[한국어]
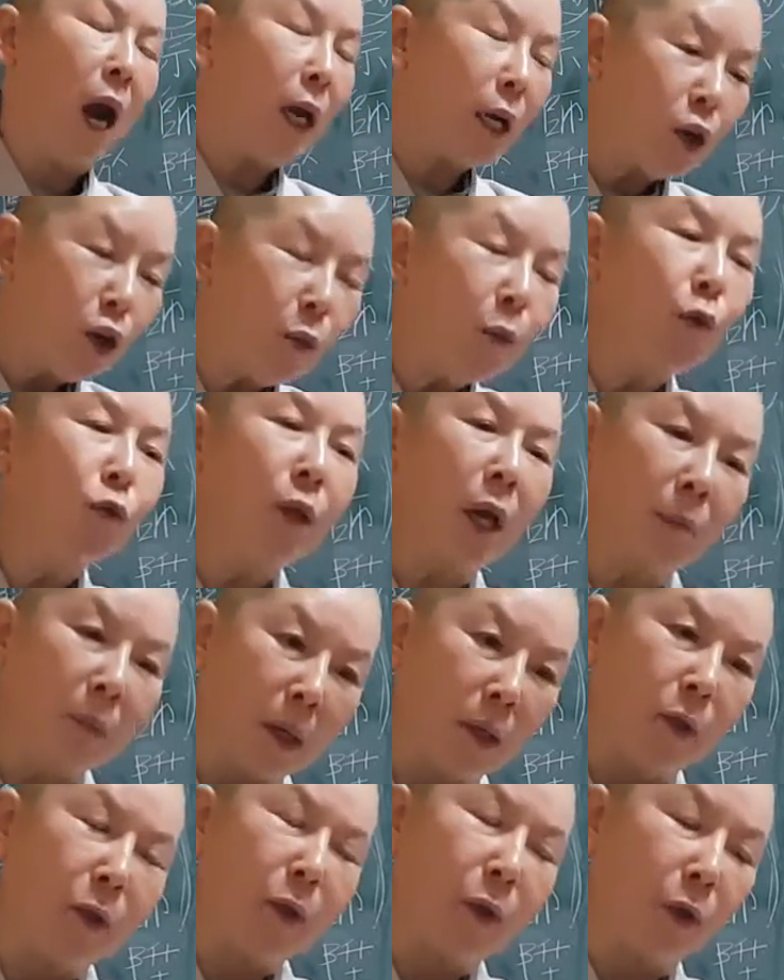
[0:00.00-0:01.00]
아래로 본단
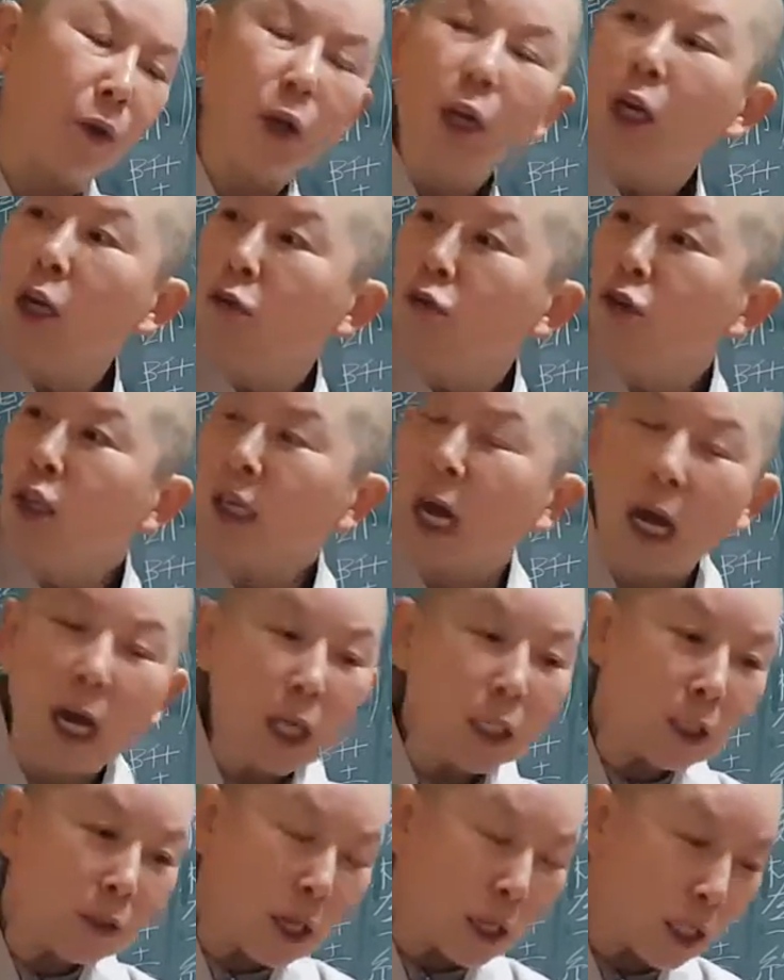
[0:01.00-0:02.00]
말이요 우리
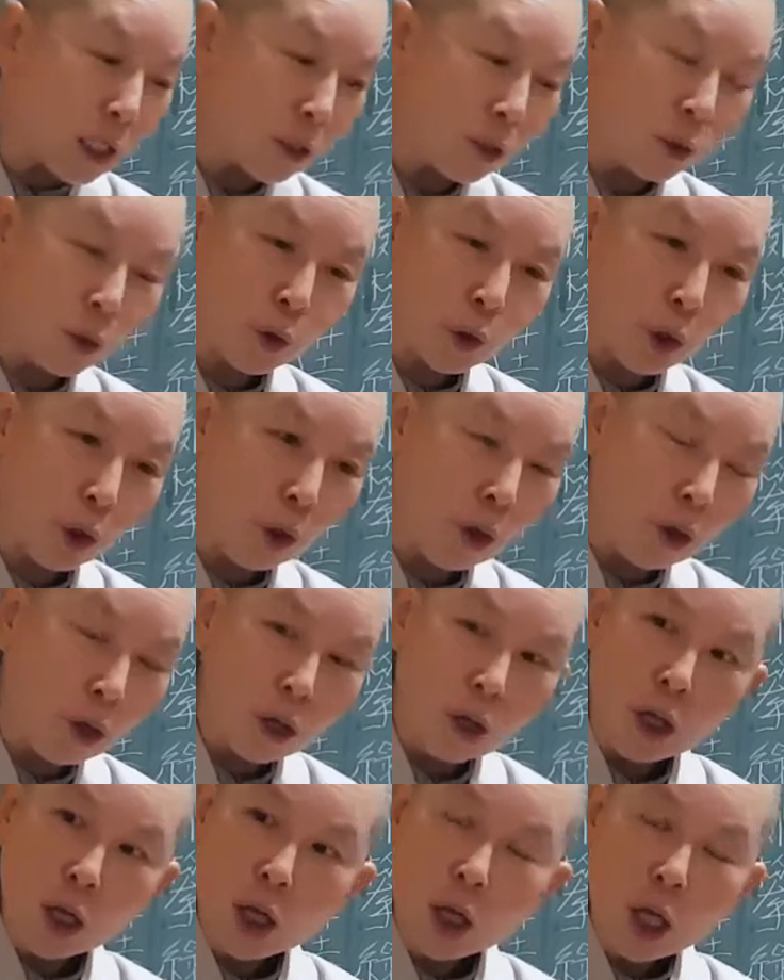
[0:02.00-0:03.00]
강아지 새끼들도요
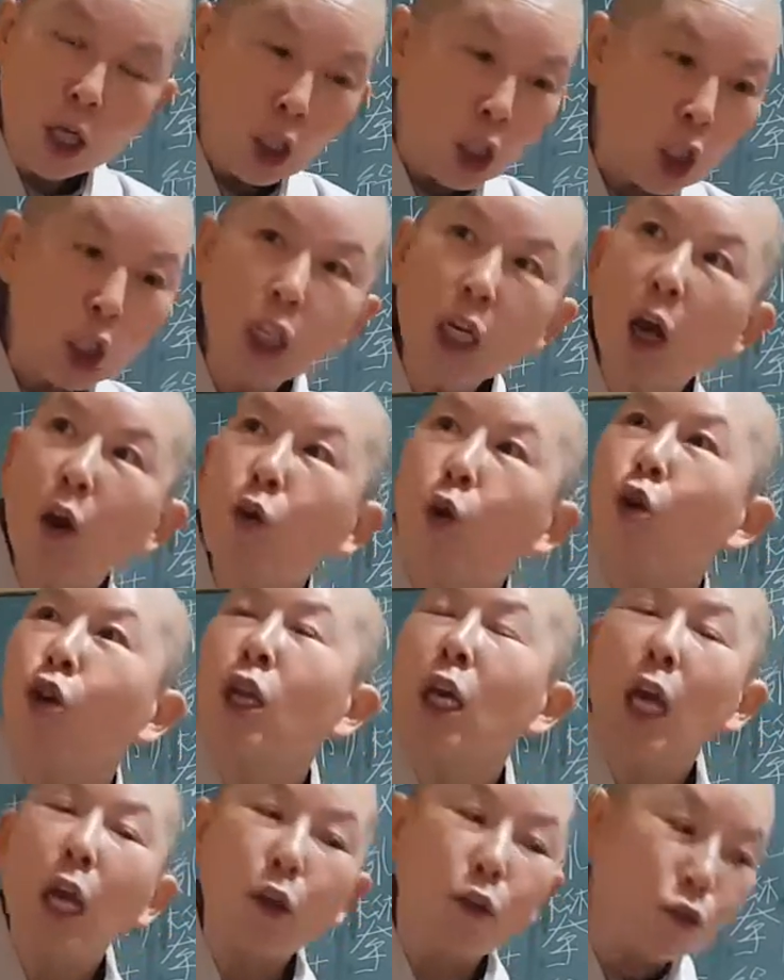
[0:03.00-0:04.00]
쥐가
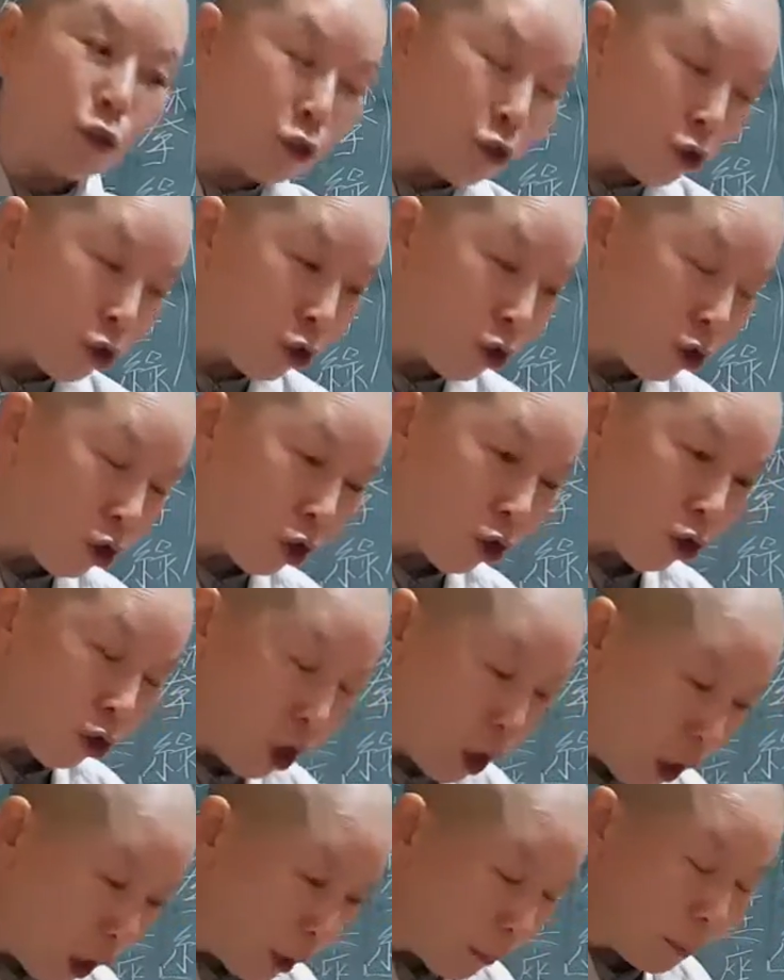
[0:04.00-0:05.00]
꼭대기 있고 저, 저
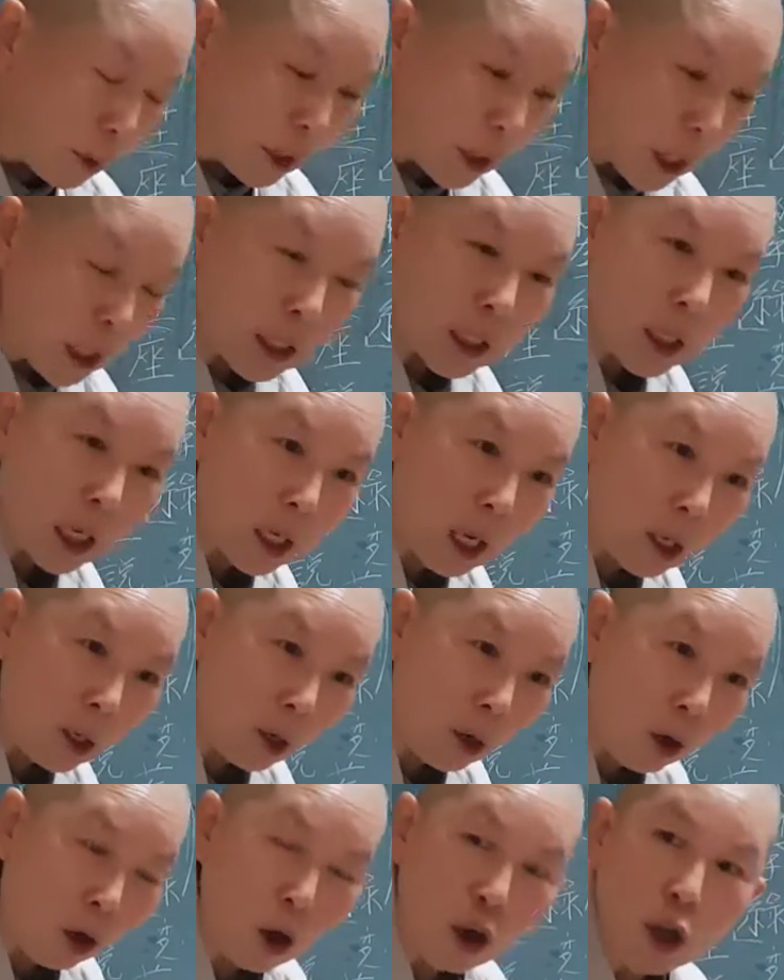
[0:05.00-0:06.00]
주인이 밑에
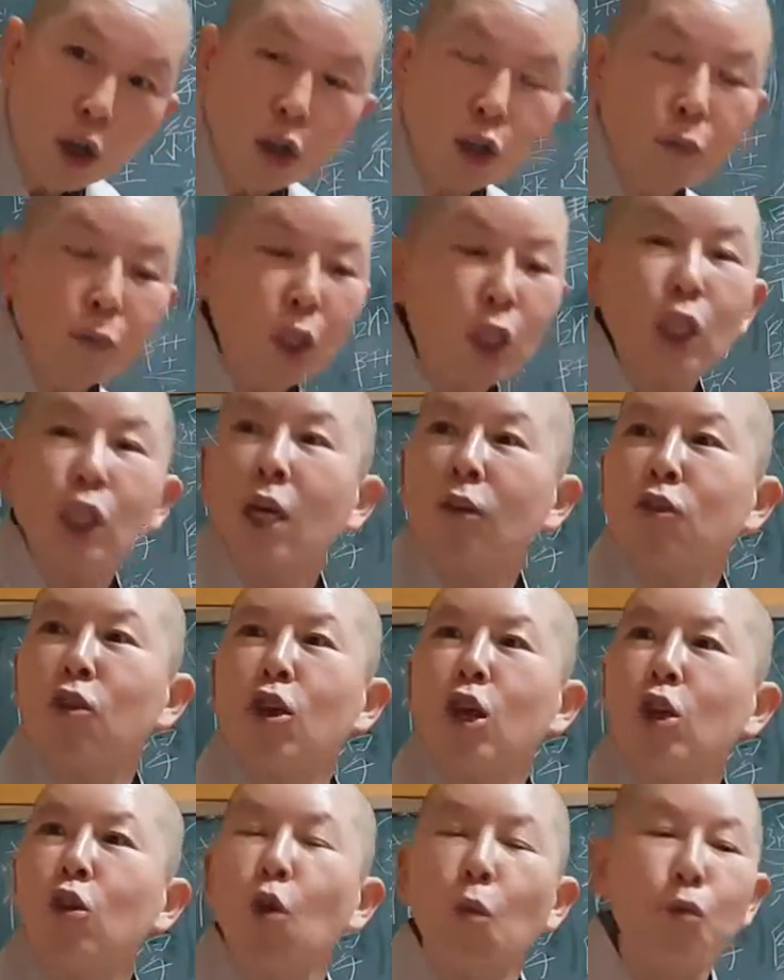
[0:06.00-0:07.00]
있잖아요 그럼 쥐가
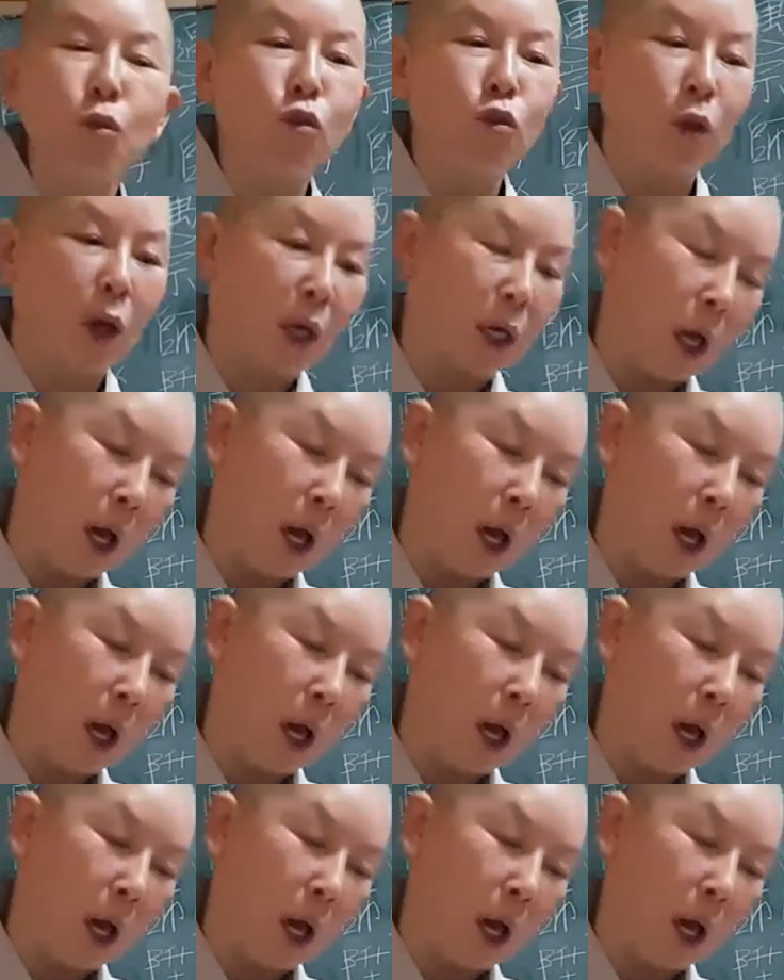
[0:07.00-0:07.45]
서열이 높은 줄